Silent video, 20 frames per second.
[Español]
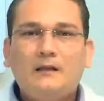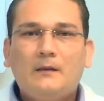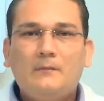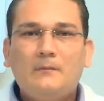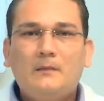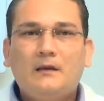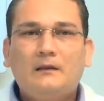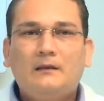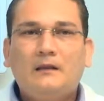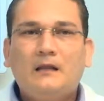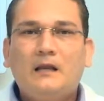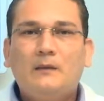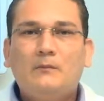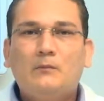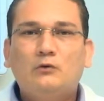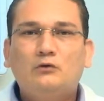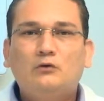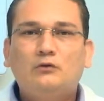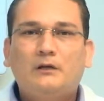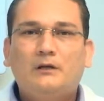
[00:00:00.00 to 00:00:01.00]
También
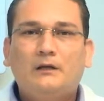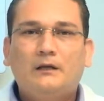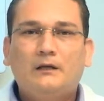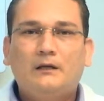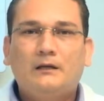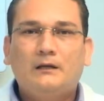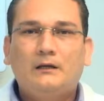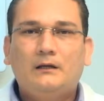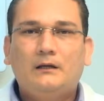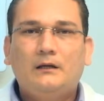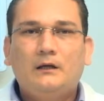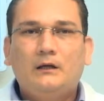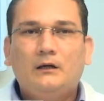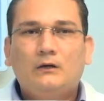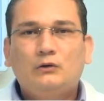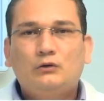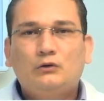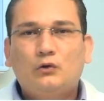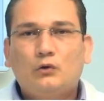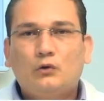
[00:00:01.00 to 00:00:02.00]
tenemos eh,
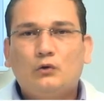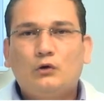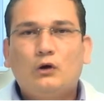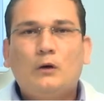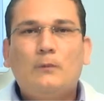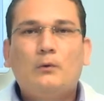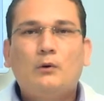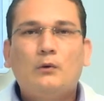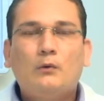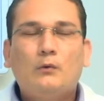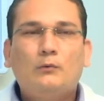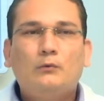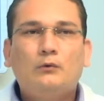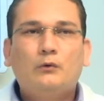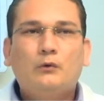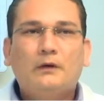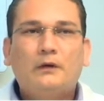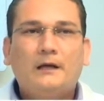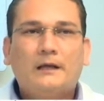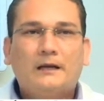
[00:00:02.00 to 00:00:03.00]
todos los
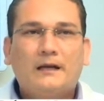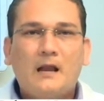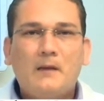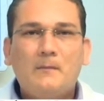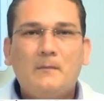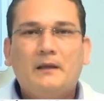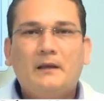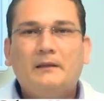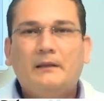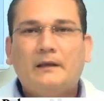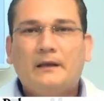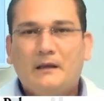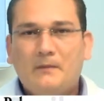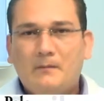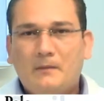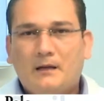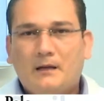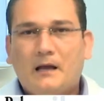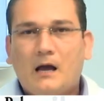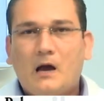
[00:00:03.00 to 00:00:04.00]
productos que realmente en el
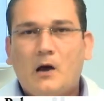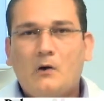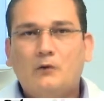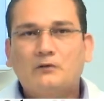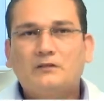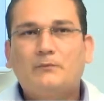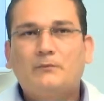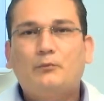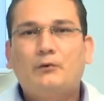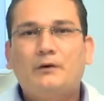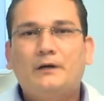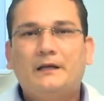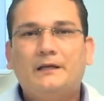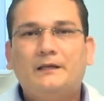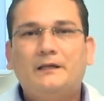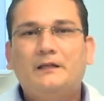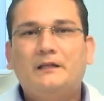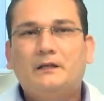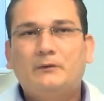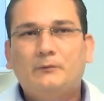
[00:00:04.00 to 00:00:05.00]
mercado se pueden
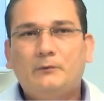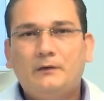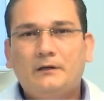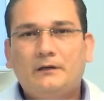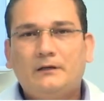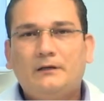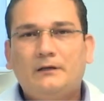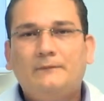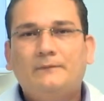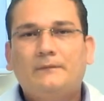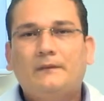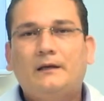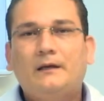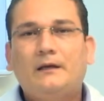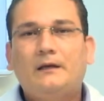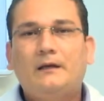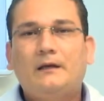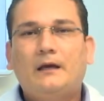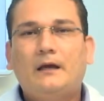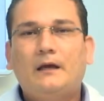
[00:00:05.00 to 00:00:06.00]
distribuir.
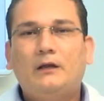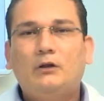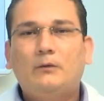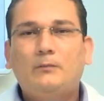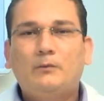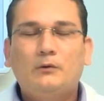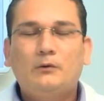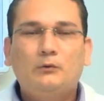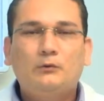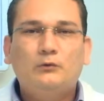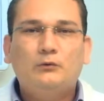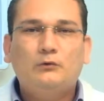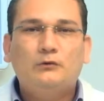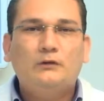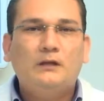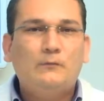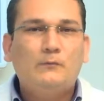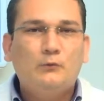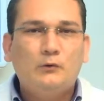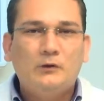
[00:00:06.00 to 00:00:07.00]
Eh, estos productos
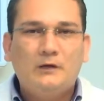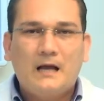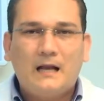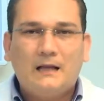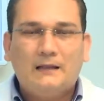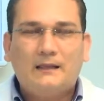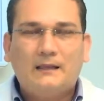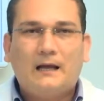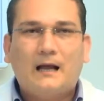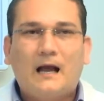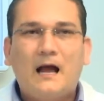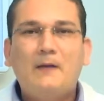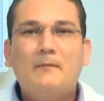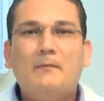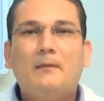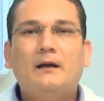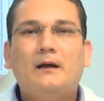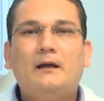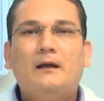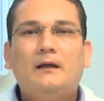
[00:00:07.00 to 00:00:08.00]
de muy alta
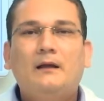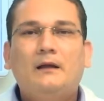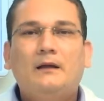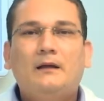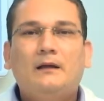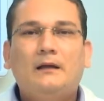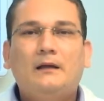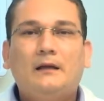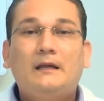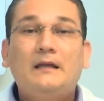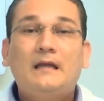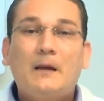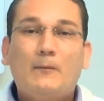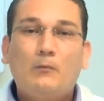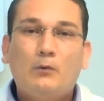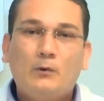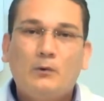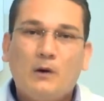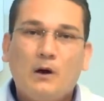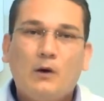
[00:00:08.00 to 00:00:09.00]
gama eh, y a
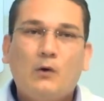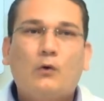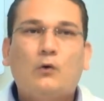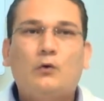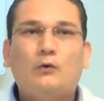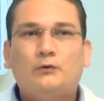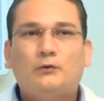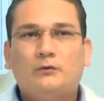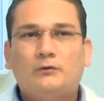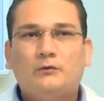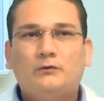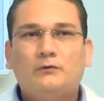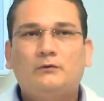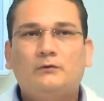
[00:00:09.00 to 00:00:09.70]
muy bajo costo.